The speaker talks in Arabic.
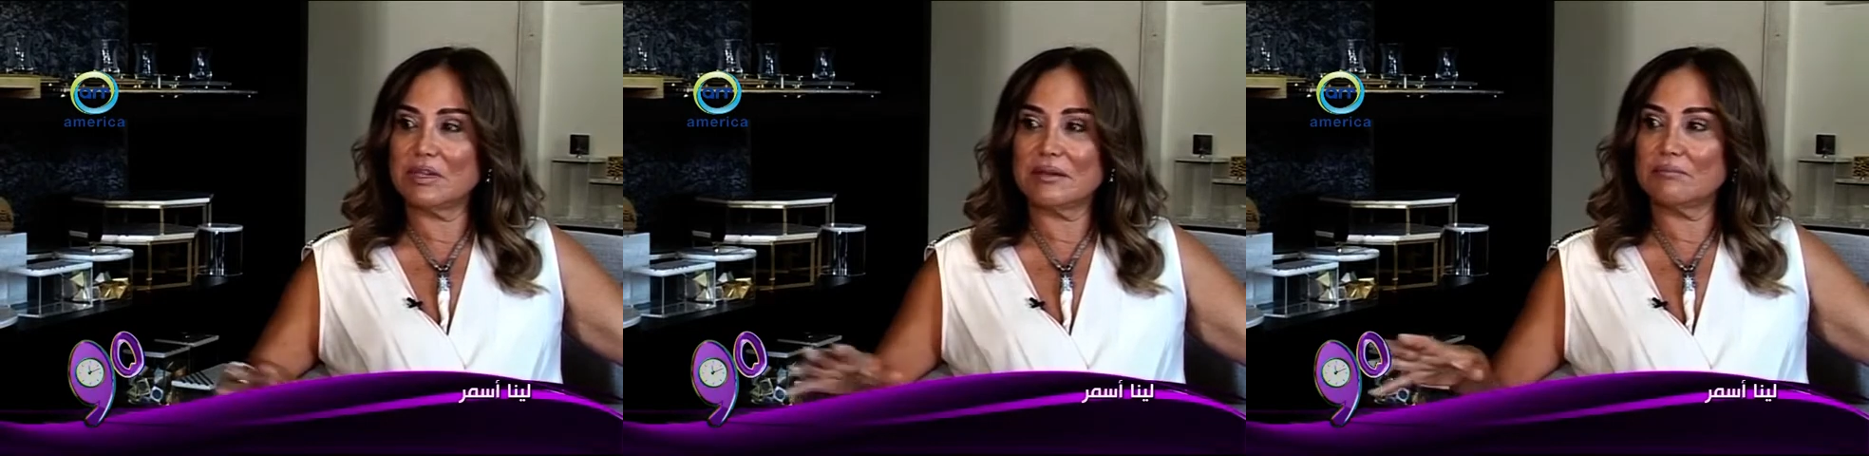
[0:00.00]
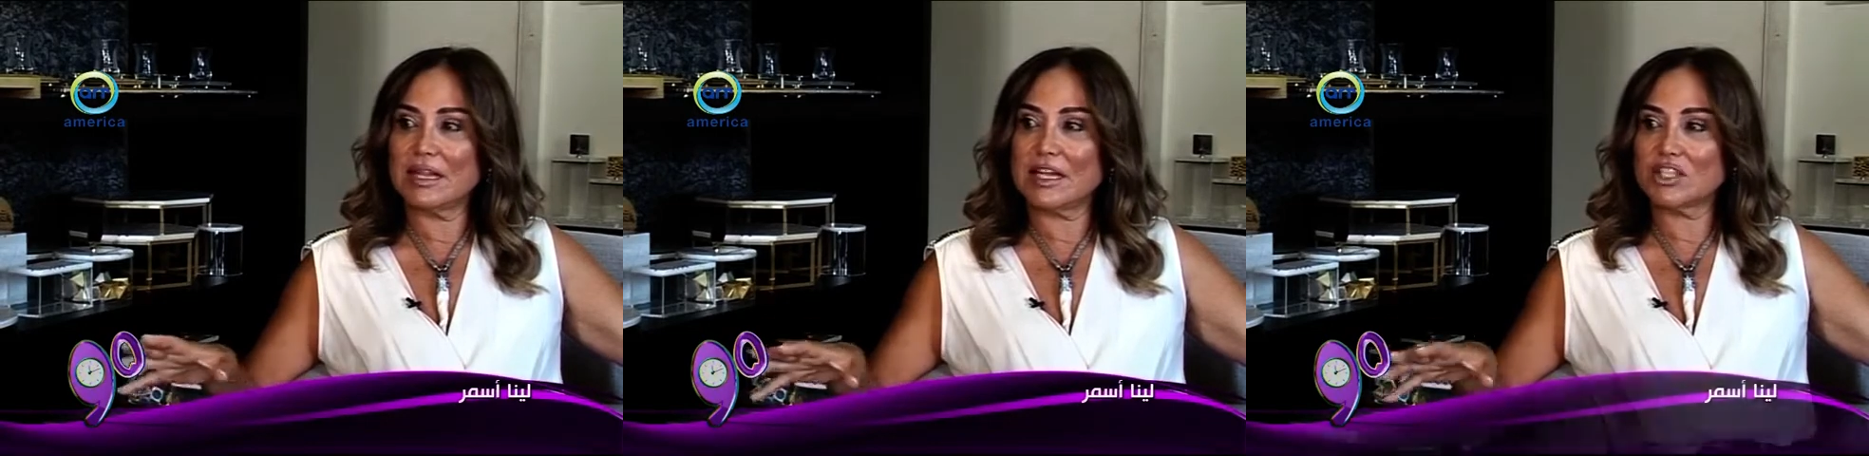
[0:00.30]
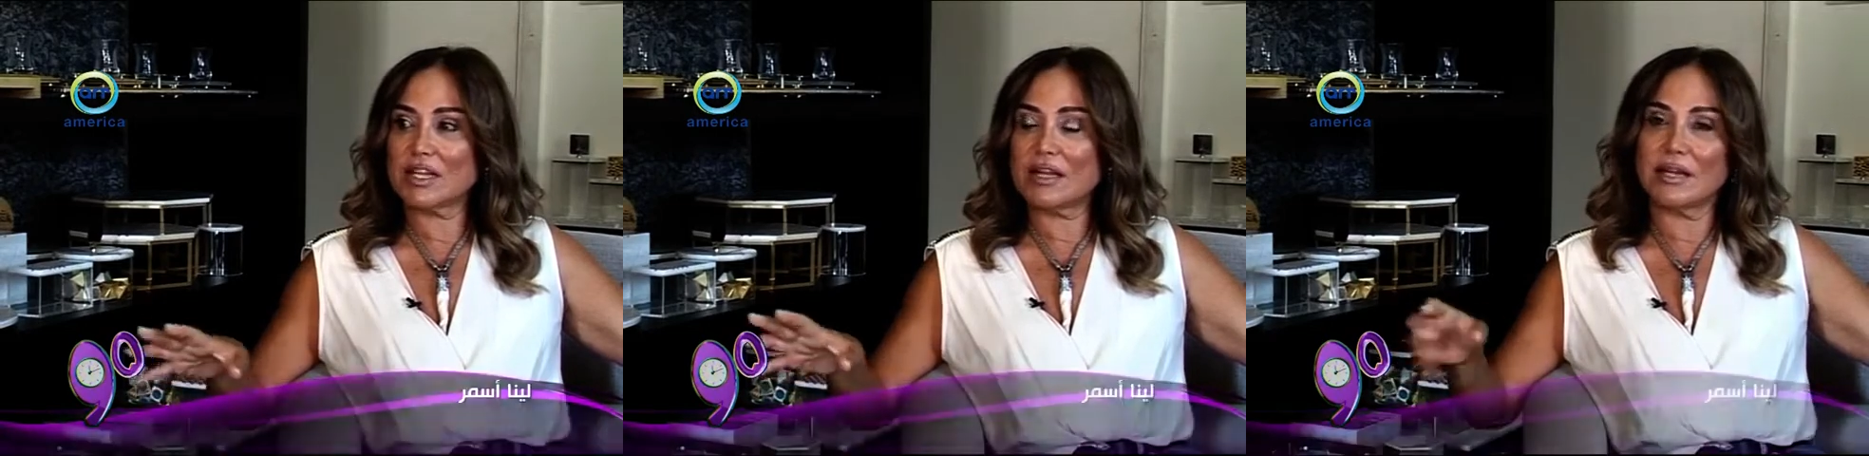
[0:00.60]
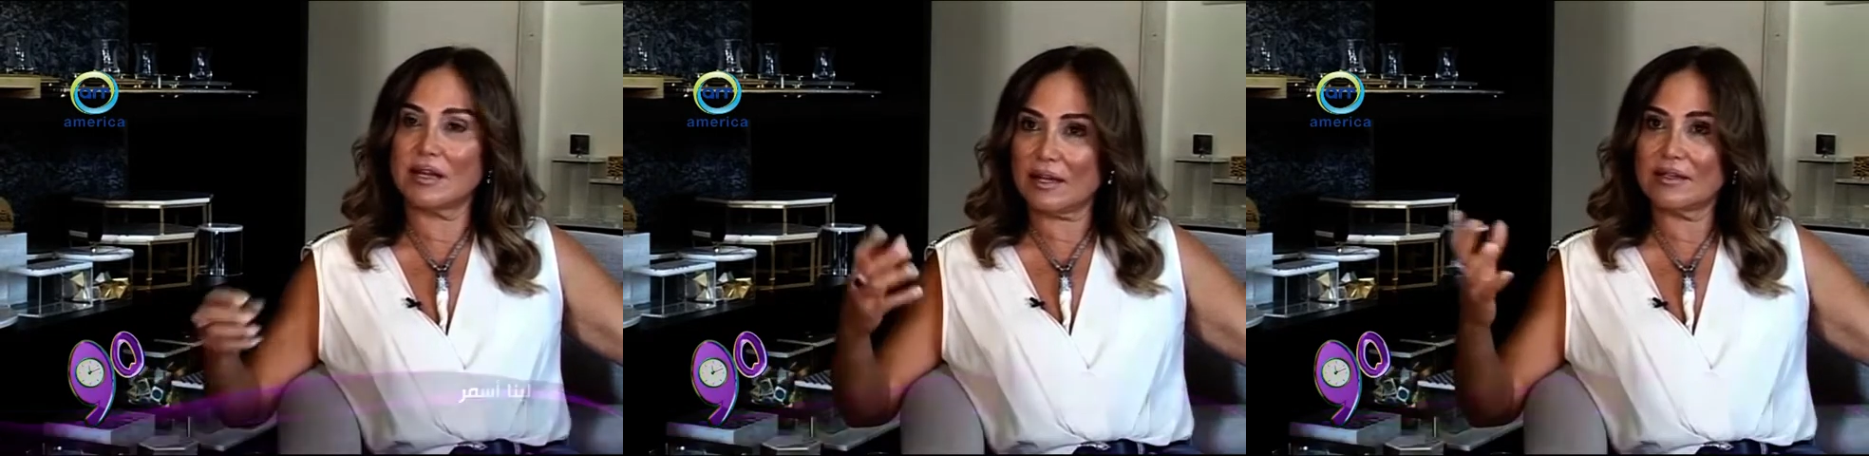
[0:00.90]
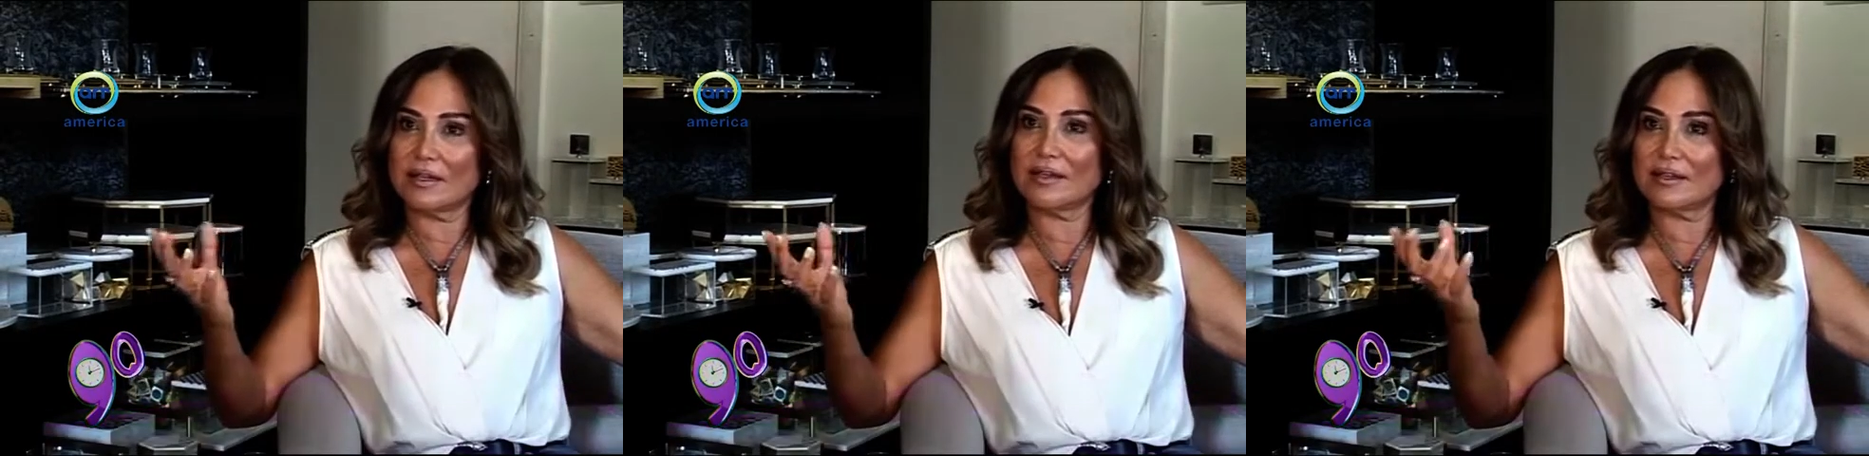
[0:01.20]
بلشت أنا
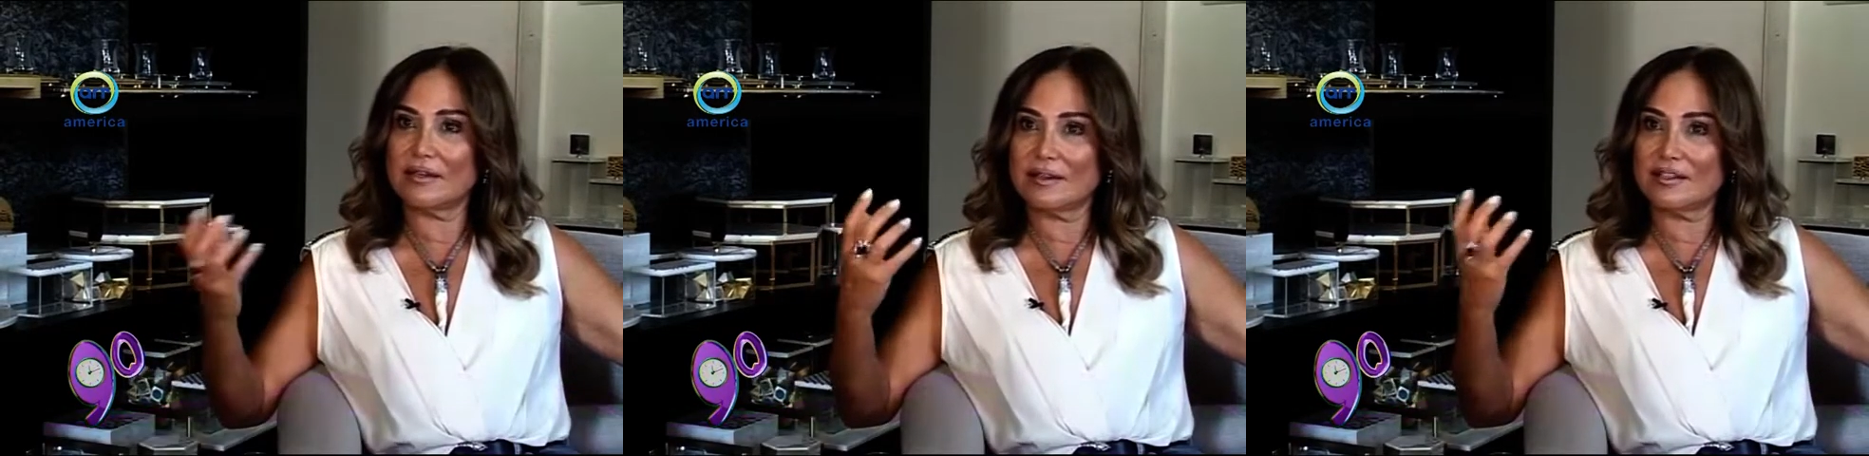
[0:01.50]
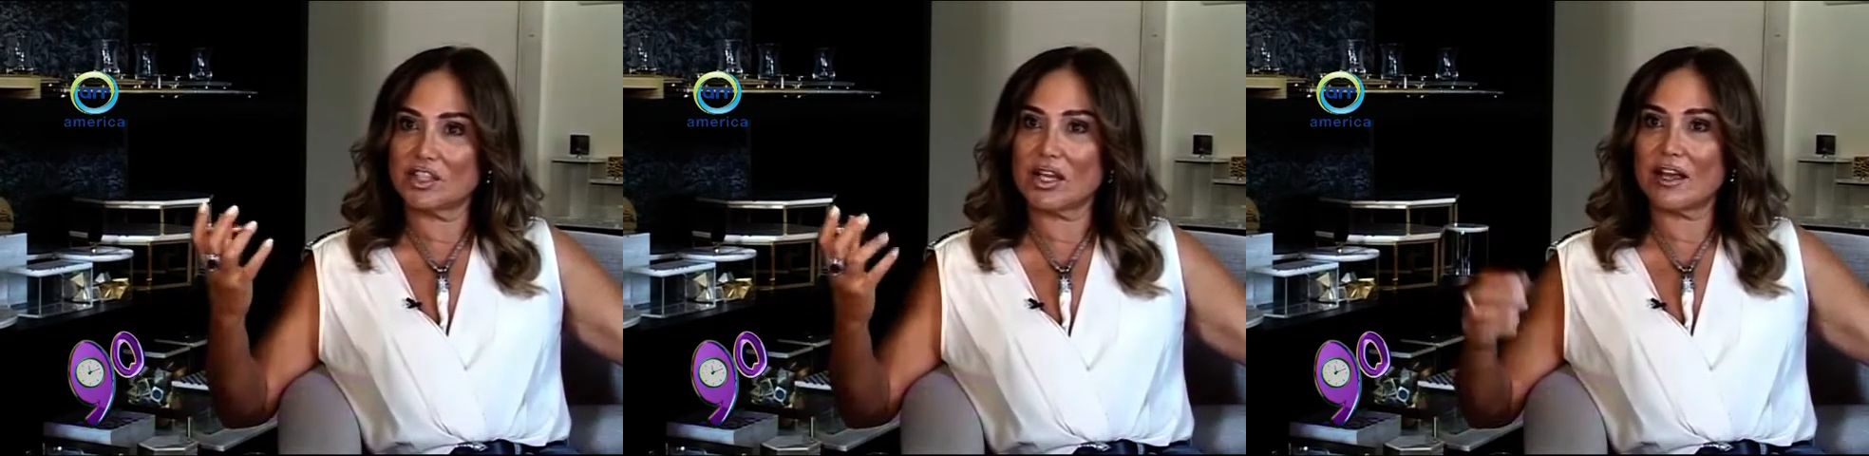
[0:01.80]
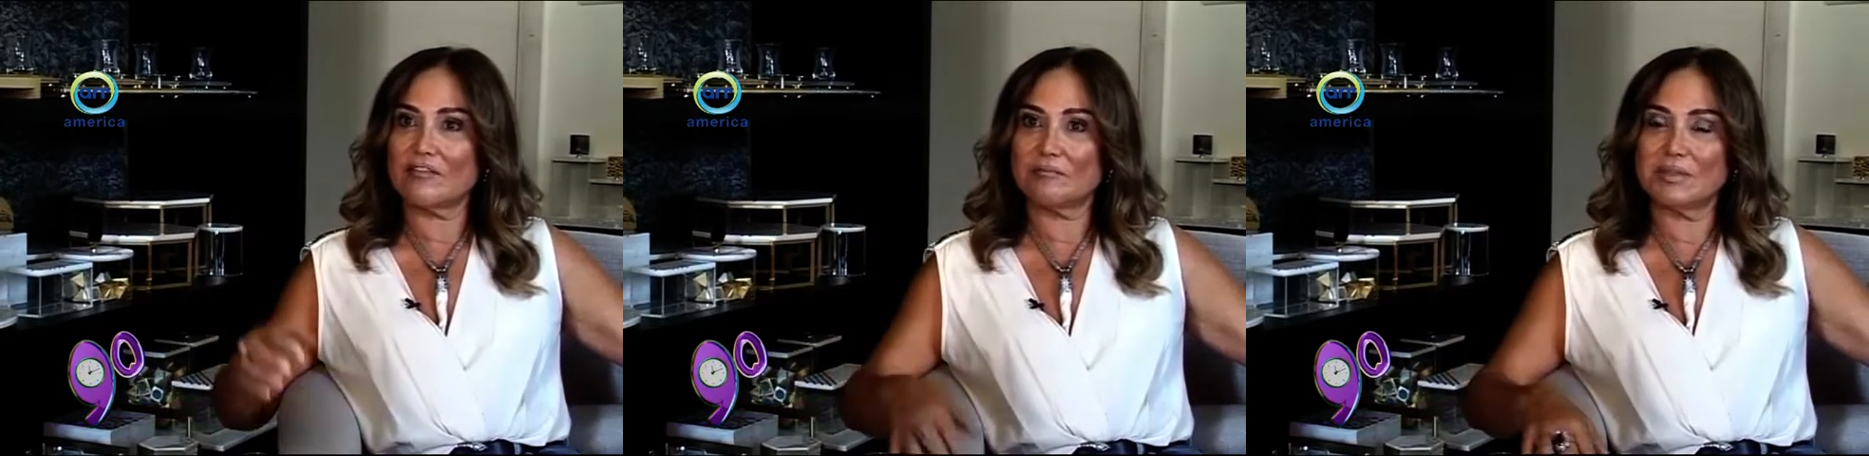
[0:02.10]
عندي شغف